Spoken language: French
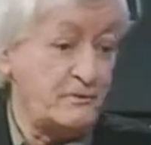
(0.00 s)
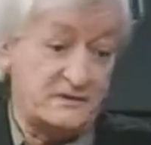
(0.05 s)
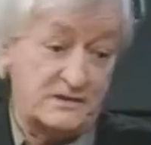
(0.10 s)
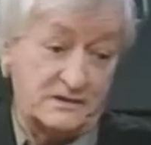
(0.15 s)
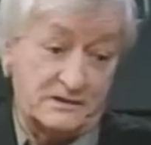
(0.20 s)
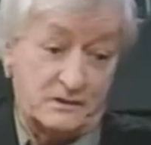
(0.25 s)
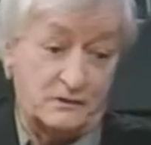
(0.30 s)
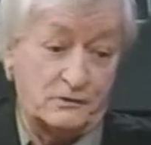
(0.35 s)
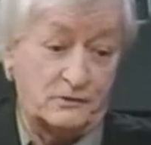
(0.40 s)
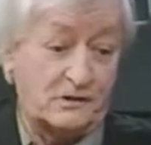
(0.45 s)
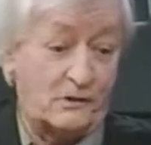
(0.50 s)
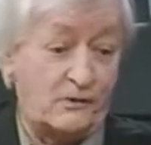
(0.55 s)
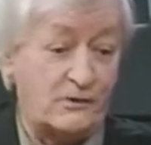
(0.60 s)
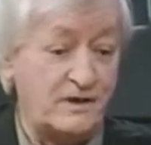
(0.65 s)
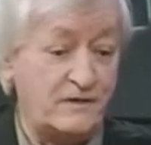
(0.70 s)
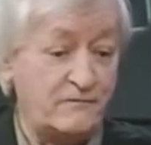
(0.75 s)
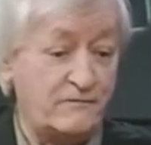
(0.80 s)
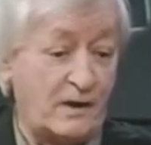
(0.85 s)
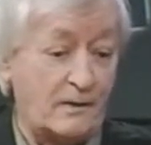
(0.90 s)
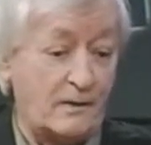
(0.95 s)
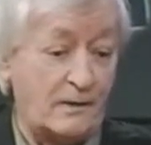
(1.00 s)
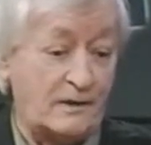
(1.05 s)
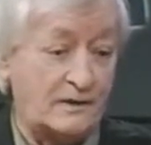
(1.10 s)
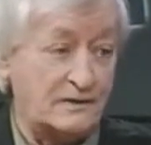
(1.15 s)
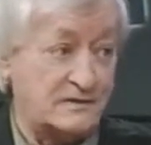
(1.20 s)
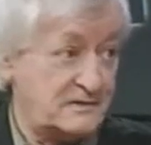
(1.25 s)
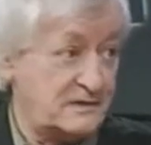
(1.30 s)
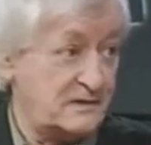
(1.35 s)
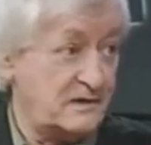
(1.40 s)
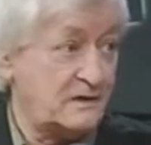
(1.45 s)
c'était un livre
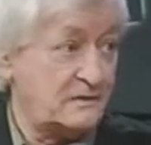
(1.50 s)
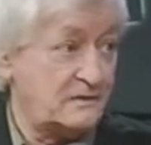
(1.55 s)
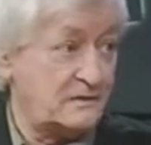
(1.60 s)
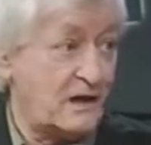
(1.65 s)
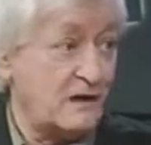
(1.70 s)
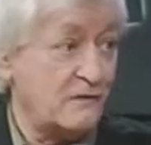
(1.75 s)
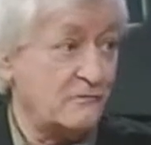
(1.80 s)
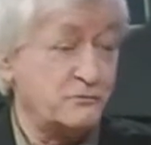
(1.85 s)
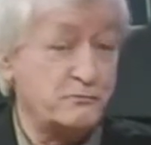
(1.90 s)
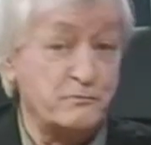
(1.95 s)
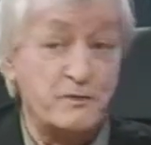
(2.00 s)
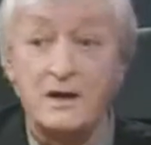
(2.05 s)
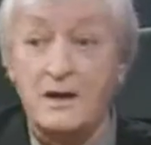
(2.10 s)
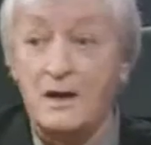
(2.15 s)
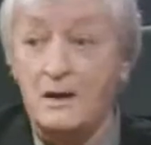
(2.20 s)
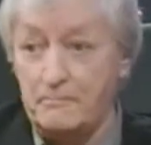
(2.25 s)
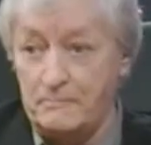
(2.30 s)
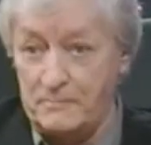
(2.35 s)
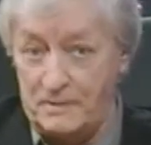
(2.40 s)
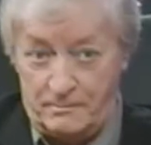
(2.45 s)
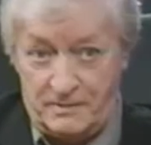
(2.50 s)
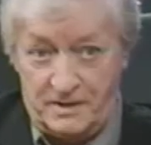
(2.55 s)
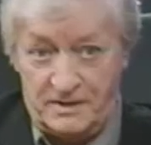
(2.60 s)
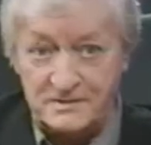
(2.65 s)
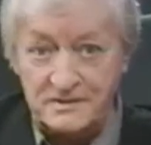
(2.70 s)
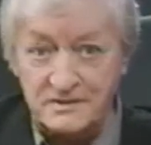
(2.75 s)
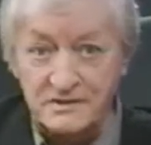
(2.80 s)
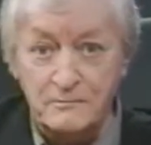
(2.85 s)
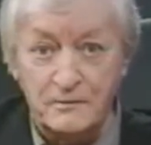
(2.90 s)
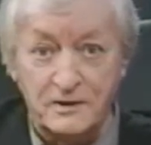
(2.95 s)
assez intense. Mais, mm-hmm. mais
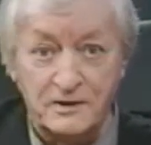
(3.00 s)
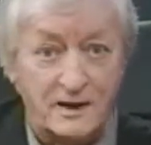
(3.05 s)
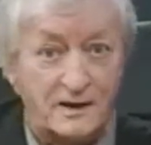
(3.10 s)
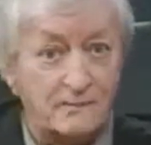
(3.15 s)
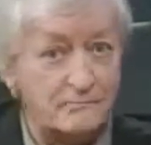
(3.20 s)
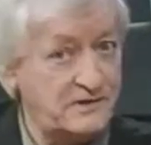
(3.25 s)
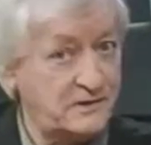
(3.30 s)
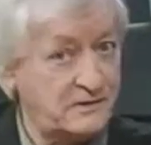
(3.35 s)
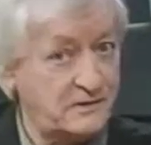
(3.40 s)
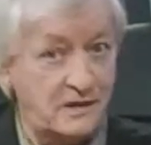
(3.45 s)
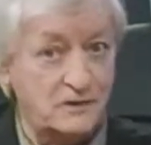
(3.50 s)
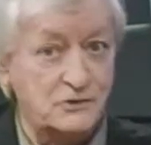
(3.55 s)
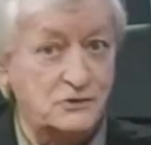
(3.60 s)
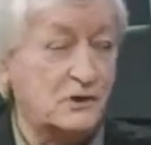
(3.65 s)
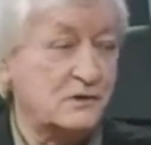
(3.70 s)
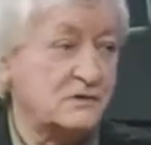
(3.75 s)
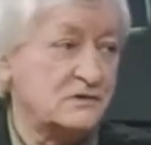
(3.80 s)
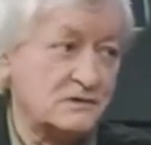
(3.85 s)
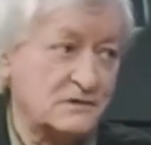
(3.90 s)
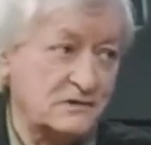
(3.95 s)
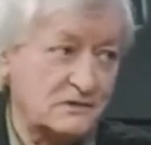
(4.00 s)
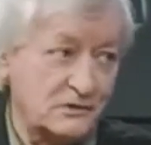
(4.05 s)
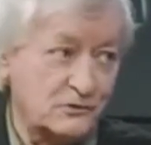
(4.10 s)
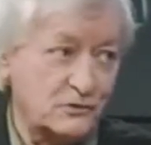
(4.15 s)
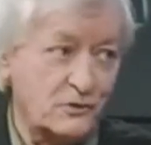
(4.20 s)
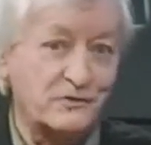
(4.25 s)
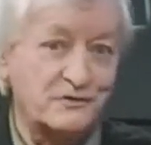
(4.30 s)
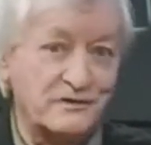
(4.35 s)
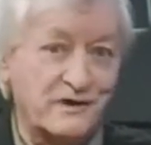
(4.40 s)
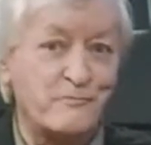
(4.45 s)
merci, madame, c'est très gentil. C'est
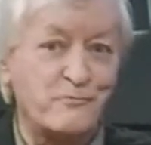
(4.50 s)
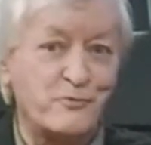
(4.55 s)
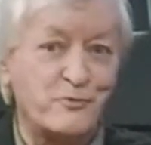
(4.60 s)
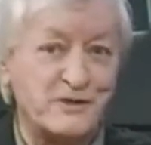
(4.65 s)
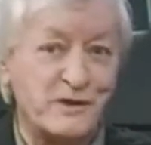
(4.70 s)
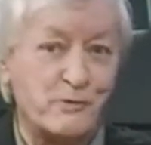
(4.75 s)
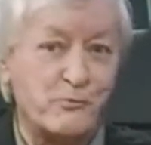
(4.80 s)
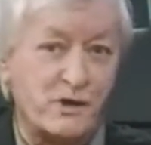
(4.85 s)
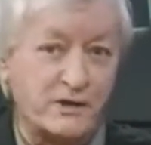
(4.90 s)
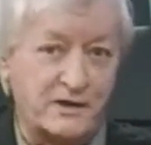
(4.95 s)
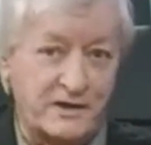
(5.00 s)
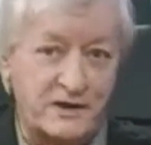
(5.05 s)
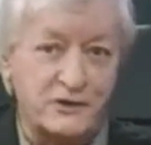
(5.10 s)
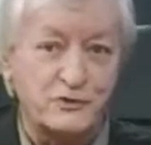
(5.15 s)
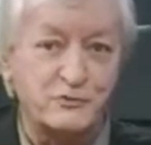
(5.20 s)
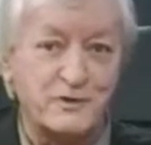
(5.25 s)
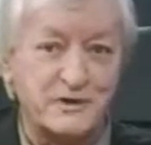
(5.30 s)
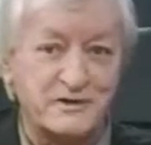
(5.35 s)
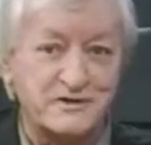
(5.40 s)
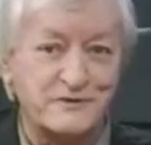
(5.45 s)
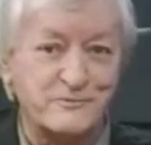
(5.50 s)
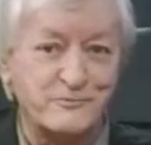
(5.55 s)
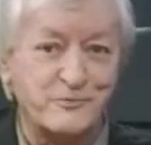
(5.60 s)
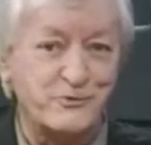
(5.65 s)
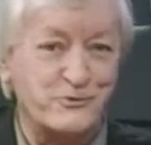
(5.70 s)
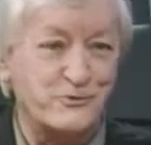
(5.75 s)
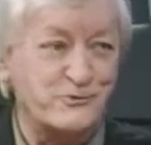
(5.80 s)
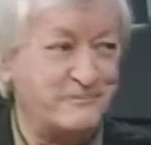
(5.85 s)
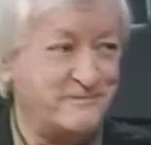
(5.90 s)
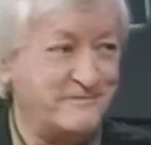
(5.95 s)
un très beau témoignage. Merci beaucoup.